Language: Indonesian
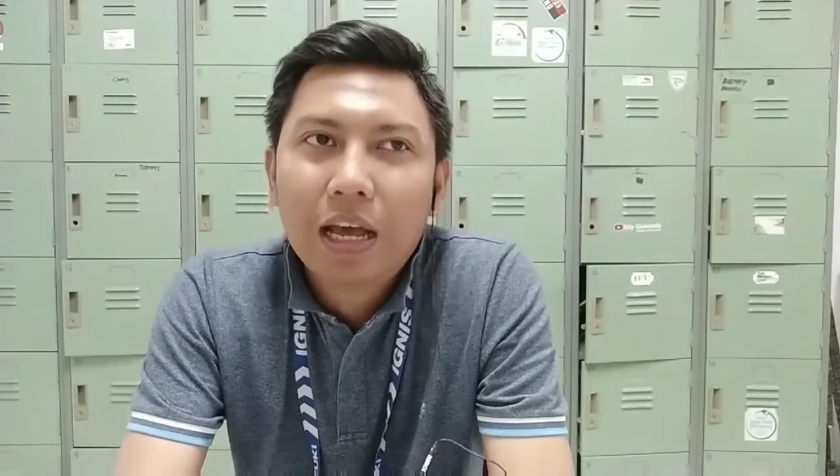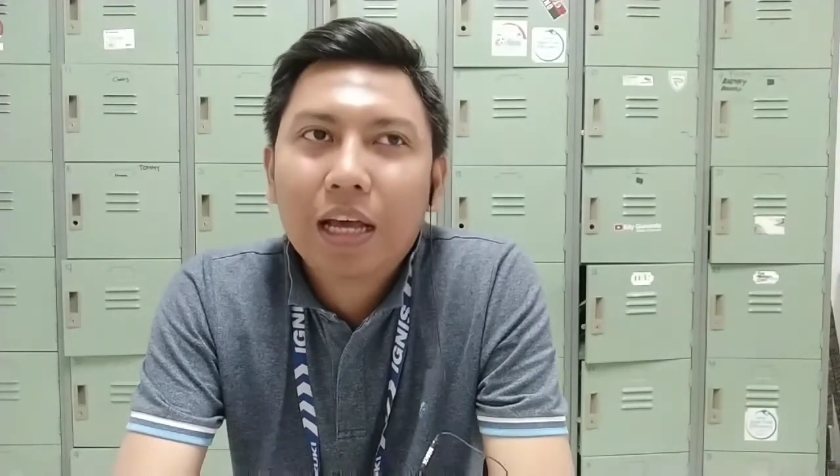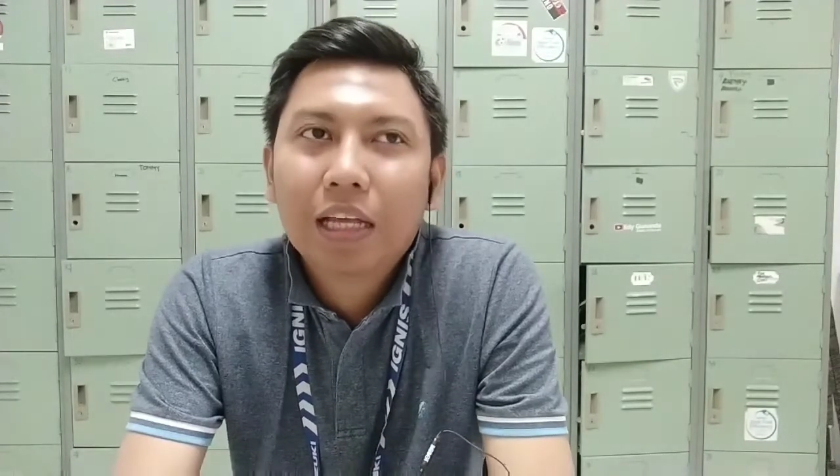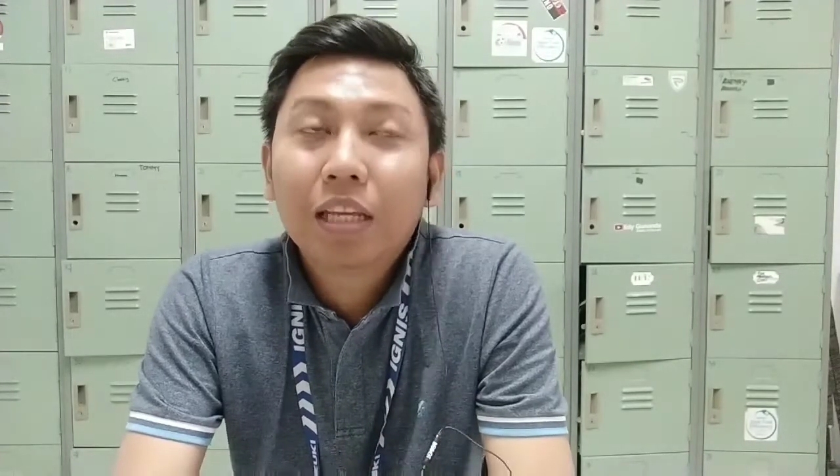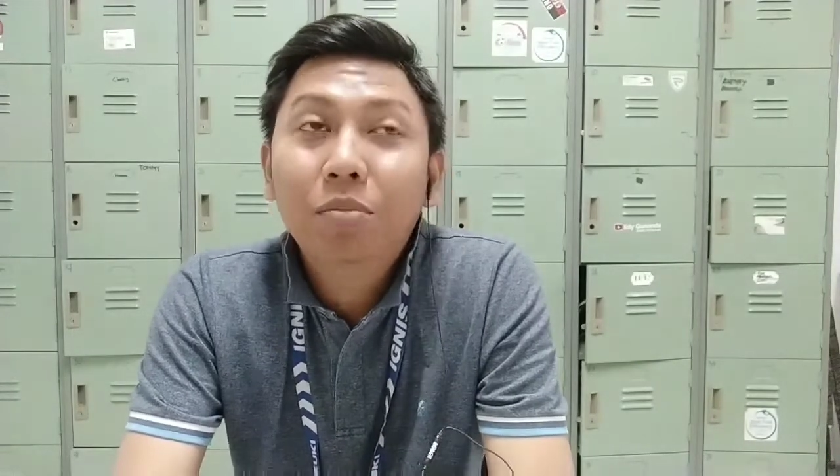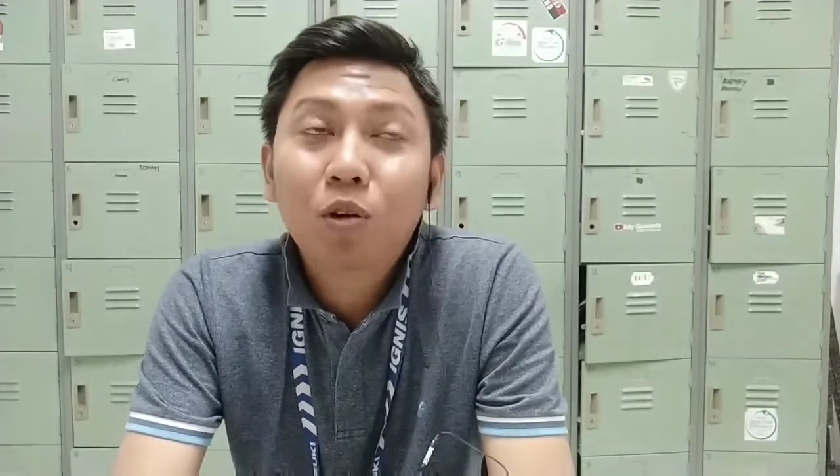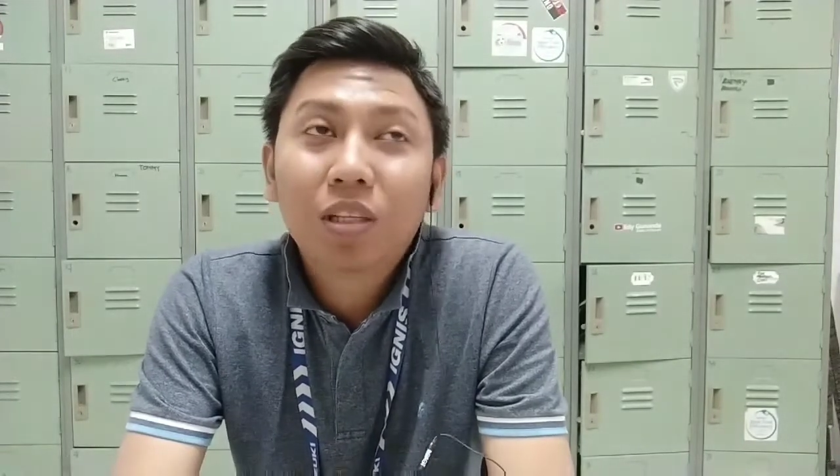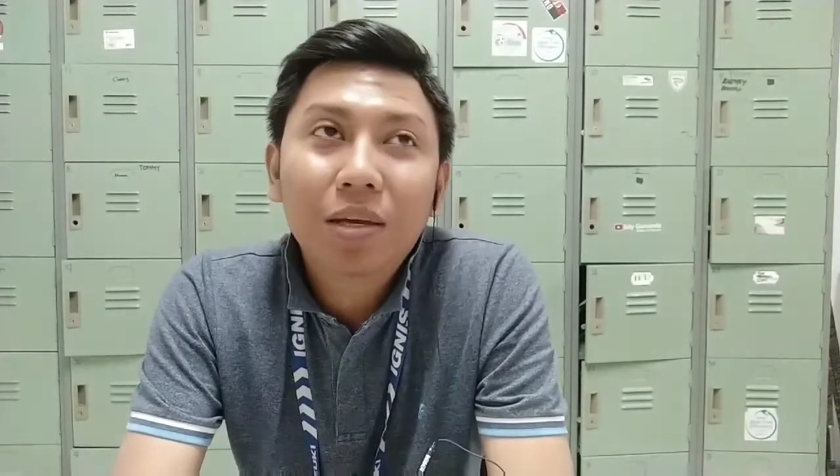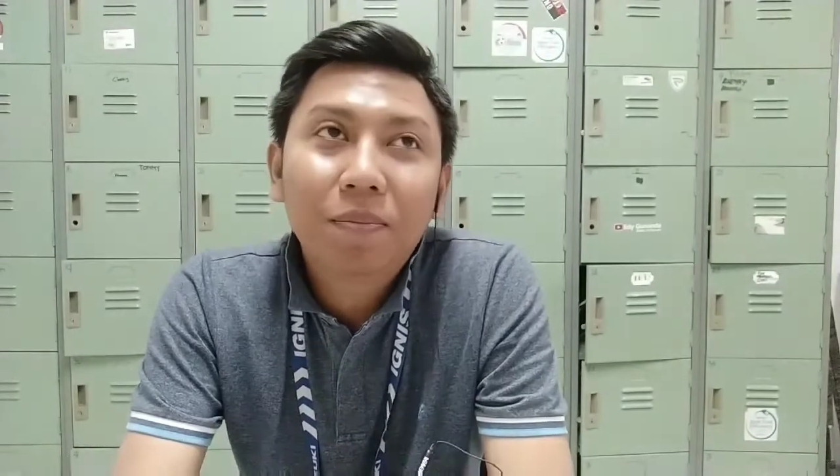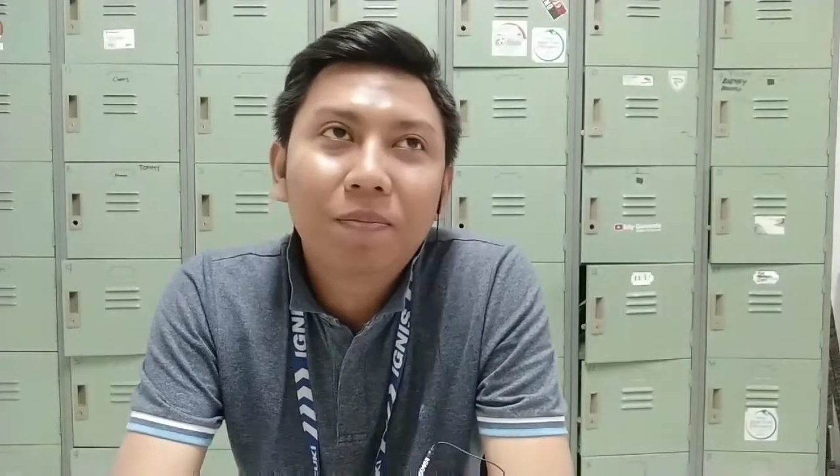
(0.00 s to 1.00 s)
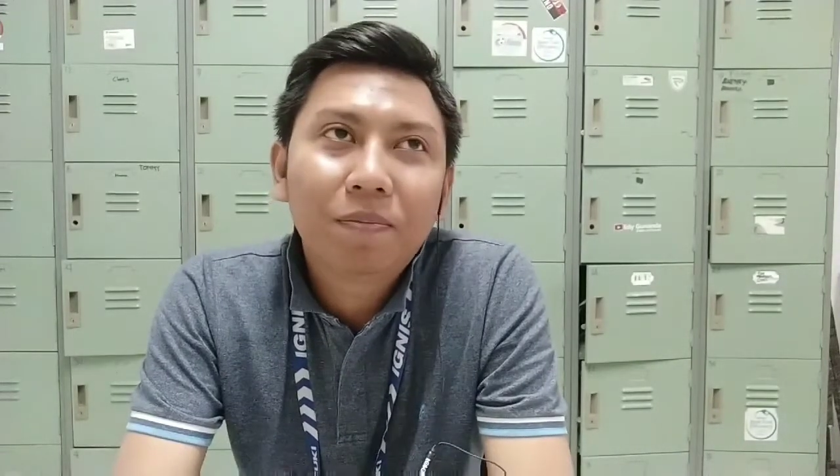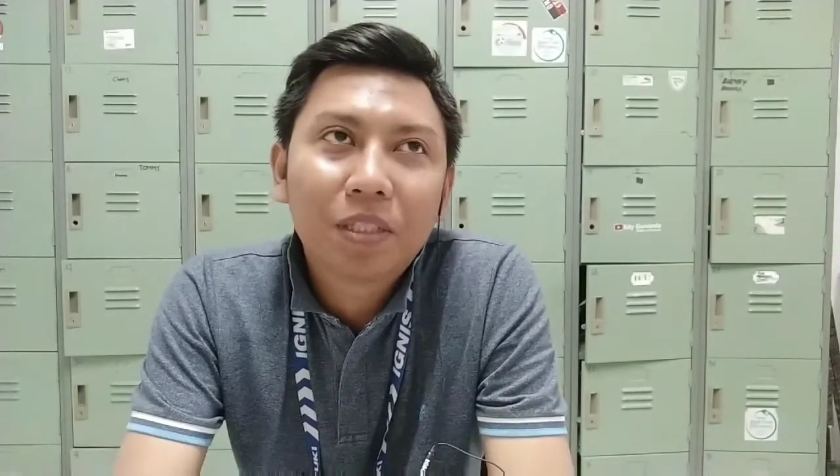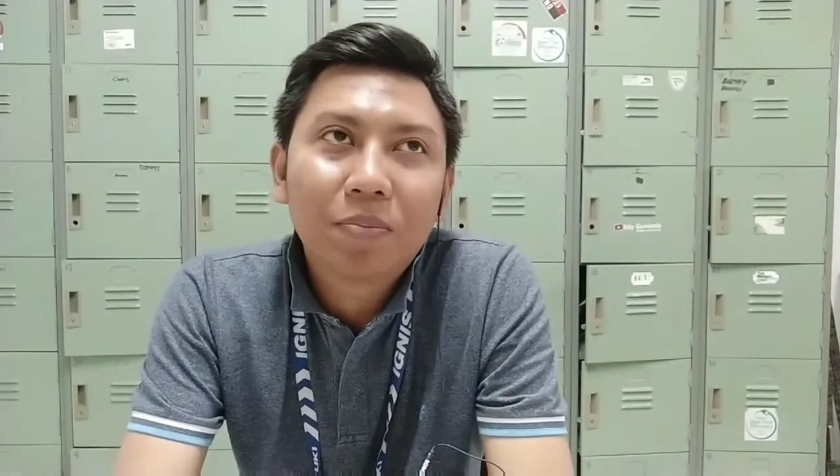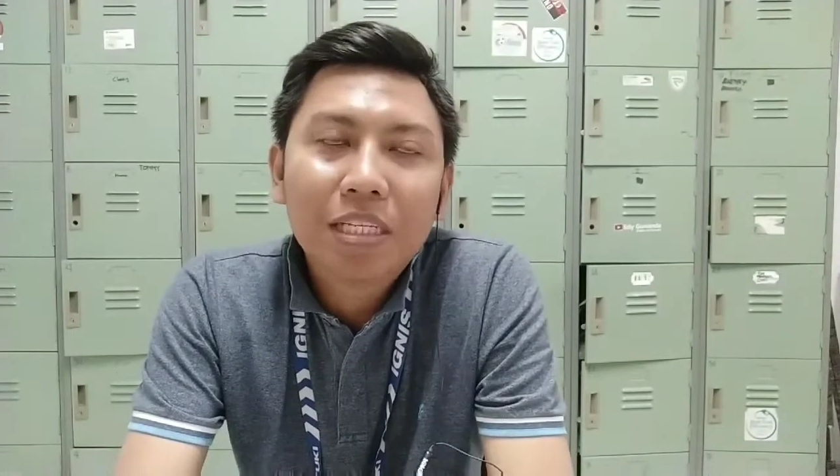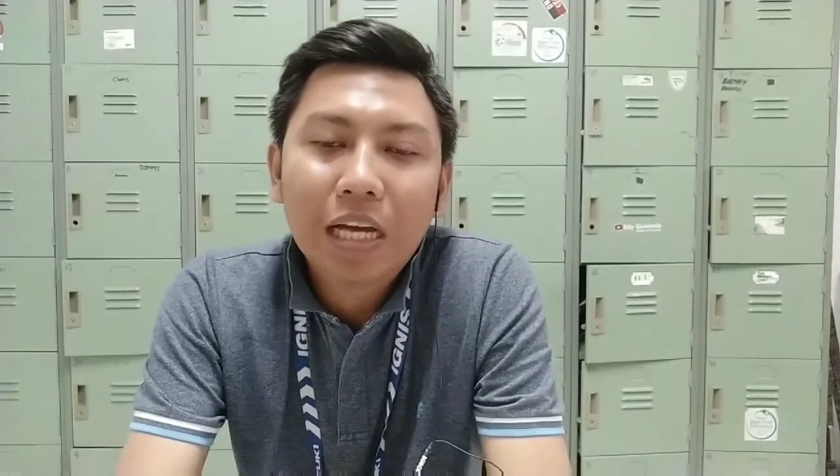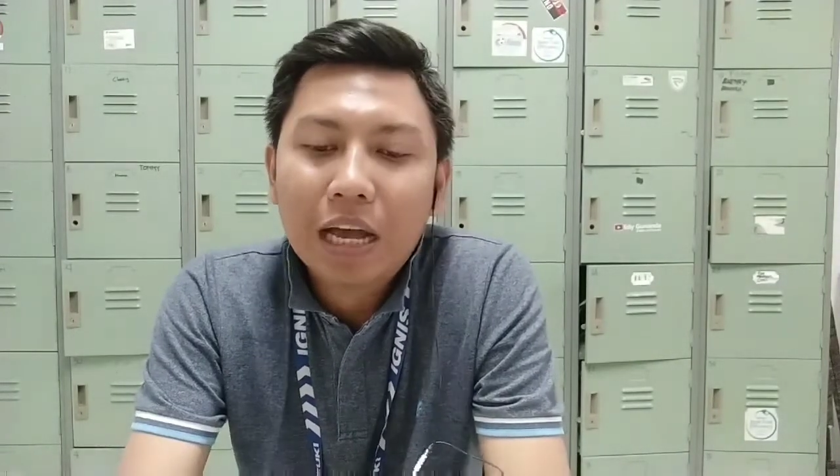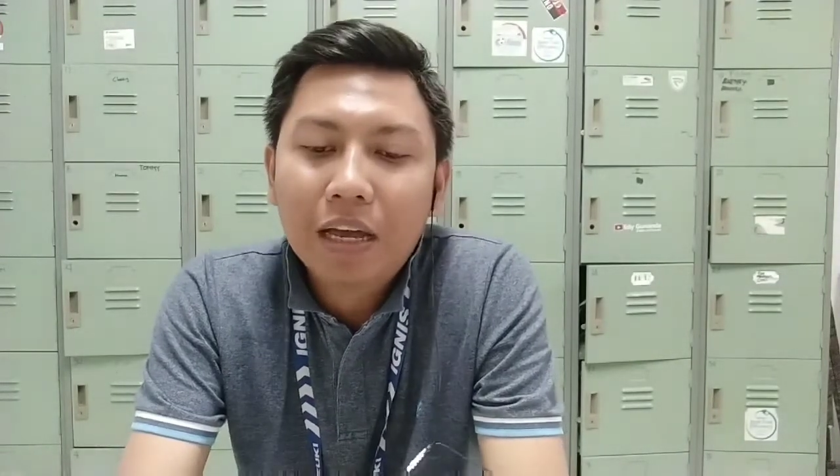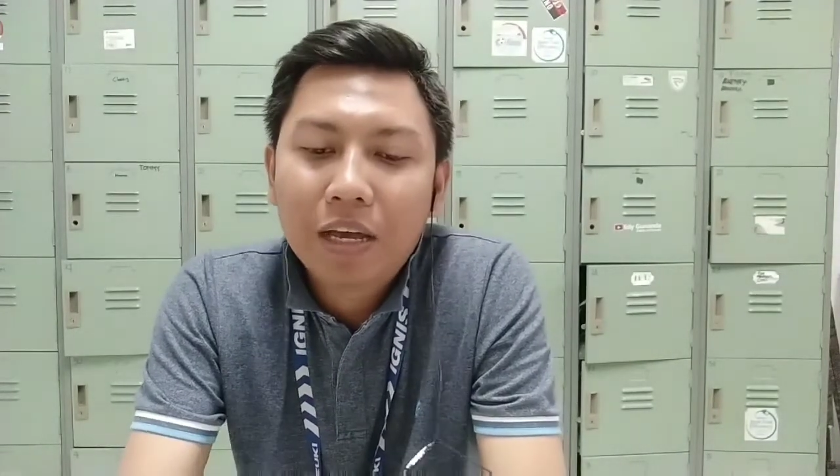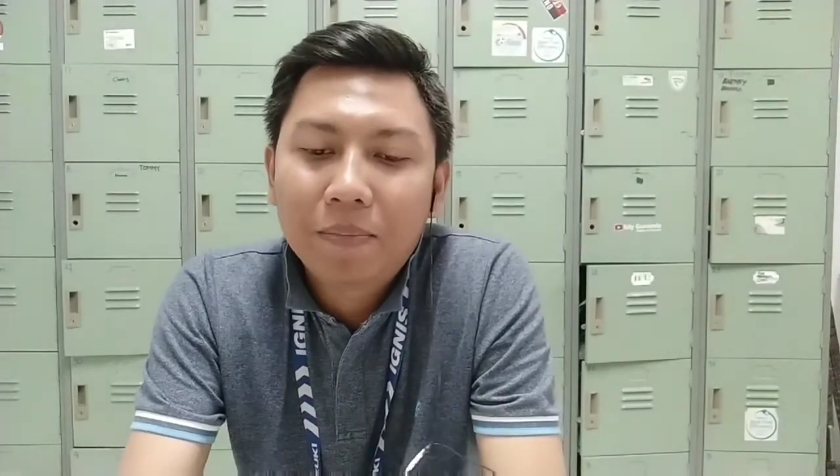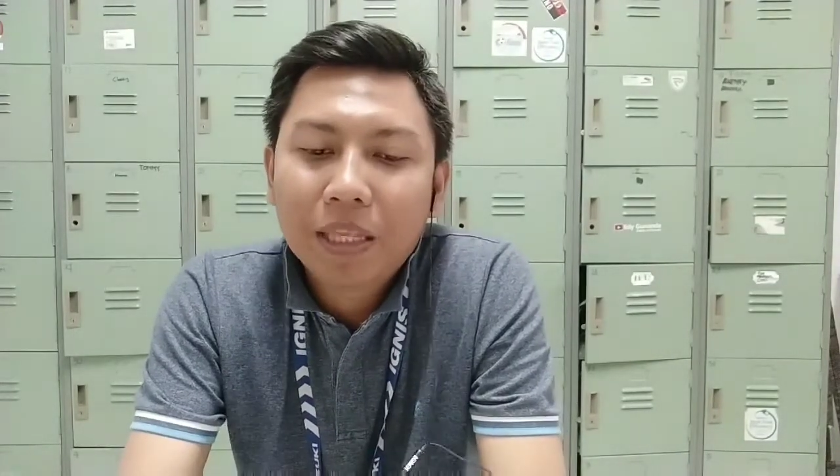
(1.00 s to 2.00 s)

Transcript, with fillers: Eh, terbukti semenjak uh,